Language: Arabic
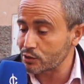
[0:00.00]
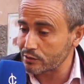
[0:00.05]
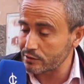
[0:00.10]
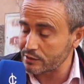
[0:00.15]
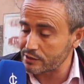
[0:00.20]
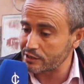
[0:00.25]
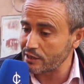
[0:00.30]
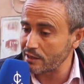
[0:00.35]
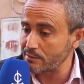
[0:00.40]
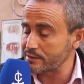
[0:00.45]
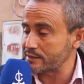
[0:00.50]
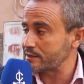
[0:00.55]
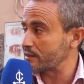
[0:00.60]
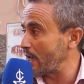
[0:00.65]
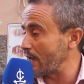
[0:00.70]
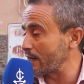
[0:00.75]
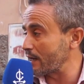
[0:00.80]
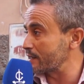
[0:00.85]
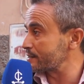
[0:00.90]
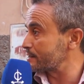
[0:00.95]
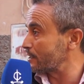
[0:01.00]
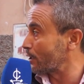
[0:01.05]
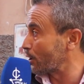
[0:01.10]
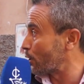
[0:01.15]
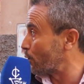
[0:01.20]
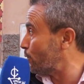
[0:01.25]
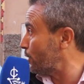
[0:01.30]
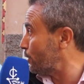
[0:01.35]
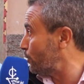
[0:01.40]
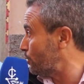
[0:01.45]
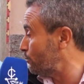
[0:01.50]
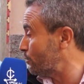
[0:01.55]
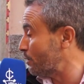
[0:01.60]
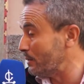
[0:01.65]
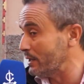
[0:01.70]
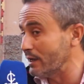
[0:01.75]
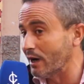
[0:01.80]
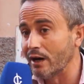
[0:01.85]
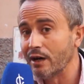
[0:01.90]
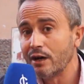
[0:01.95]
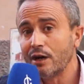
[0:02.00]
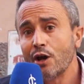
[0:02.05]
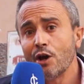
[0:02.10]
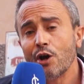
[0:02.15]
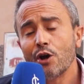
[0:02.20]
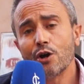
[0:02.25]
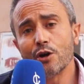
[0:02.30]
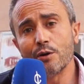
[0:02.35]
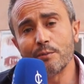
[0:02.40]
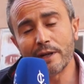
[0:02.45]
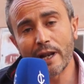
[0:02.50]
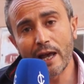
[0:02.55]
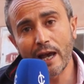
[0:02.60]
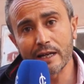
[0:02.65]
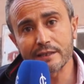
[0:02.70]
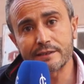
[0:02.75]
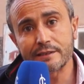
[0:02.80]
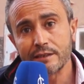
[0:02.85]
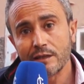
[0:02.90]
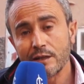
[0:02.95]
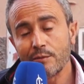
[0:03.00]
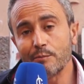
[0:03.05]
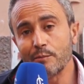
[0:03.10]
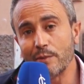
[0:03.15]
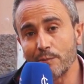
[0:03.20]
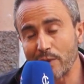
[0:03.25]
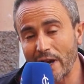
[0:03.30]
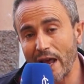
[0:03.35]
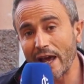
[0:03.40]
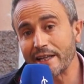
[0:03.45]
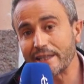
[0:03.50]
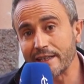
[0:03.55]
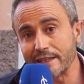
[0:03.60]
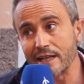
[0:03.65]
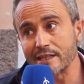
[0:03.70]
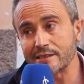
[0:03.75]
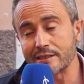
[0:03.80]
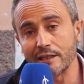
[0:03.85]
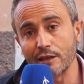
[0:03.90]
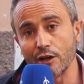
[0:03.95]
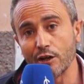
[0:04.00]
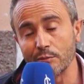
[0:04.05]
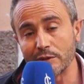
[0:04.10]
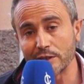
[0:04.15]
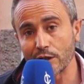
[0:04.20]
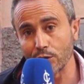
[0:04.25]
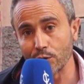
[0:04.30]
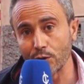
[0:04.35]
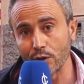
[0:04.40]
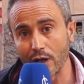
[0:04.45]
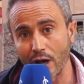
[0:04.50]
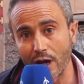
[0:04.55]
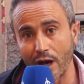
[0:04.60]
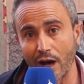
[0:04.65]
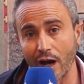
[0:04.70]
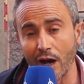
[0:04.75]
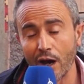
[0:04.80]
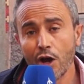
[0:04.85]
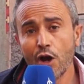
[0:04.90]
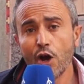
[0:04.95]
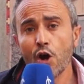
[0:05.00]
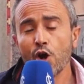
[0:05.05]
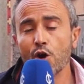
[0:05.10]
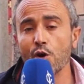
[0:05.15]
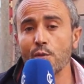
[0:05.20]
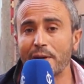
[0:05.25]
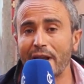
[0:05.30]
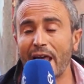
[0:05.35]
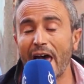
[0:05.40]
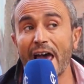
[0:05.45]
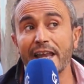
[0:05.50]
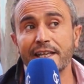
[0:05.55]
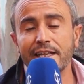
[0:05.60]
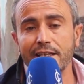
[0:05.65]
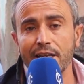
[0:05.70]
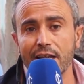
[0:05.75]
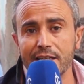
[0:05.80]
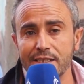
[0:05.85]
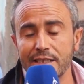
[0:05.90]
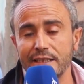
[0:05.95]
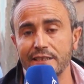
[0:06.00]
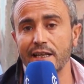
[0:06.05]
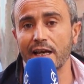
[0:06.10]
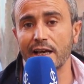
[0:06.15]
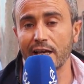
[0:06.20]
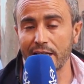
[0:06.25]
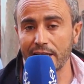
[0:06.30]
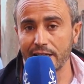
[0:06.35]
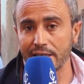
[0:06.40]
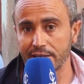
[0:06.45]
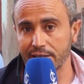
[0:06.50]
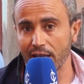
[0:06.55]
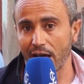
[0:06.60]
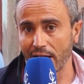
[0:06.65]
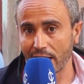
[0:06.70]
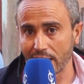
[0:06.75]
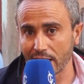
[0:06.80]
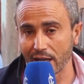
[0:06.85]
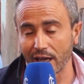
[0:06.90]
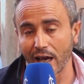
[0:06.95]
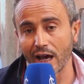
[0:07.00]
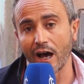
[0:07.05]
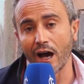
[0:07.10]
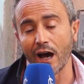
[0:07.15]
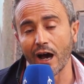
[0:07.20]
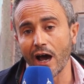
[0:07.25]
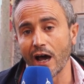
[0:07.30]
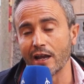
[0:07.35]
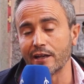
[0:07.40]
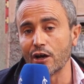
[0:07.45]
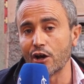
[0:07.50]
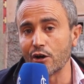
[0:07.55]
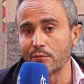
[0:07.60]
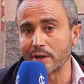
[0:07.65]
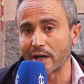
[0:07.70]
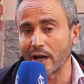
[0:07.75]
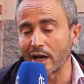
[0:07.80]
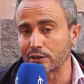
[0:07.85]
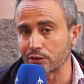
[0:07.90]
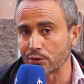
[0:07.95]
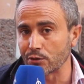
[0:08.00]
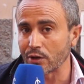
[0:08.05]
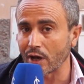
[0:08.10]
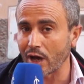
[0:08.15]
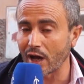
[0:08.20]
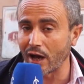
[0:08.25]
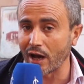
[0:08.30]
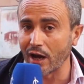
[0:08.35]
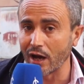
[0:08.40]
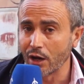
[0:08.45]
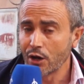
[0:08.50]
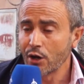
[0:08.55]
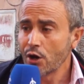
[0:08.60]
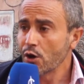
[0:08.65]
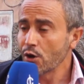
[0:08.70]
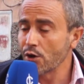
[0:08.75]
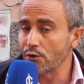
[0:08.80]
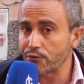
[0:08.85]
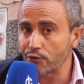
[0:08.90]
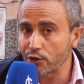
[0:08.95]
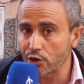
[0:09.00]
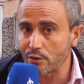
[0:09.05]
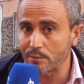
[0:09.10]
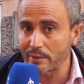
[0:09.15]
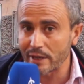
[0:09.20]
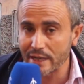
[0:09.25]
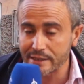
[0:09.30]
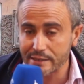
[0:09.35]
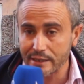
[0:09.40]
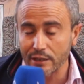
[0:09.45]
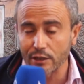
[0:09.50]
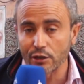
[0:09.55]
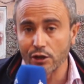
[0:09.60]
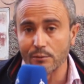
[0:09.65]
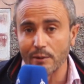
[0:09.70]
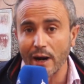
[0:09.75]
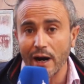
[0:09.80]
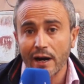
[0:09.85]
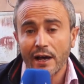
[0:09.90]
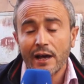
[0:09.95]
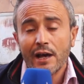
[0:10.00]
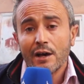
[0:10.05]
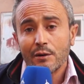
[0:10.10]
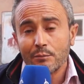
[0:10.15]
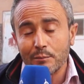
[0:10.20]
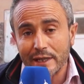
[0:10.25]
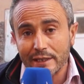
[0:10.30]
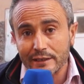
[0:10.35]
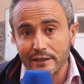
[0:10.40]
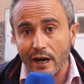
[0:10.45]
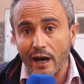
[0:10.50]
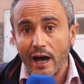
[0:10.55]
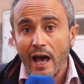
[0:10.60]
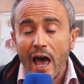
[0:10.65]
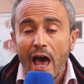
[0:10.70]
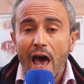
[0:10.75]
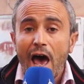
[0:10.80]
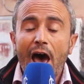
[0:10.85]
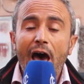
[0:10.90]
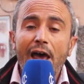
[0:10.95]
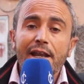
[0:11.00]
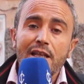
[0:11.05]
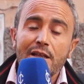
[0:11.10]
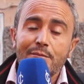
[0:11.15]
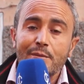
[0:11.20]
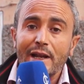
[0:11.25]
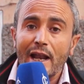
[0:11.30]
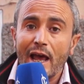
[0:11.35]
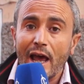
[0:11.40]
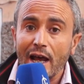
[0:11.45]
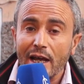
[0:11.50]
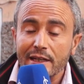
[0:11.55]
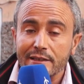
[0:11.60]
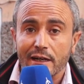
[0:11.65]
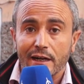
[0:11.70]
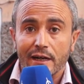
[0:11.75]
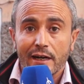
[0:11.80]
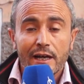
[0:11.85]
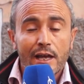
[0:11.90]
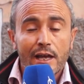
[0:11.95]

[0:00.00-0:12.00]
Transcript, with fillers: جابت عناصر القوى العموميه ومنعت منعت الناس انهم يدخلوا القاعه ومنعت الناس اللي داخلين داخل القاعه انهم يغادروا القاعه وفيهم الناس اللي هما مرضى هذا المنع هذا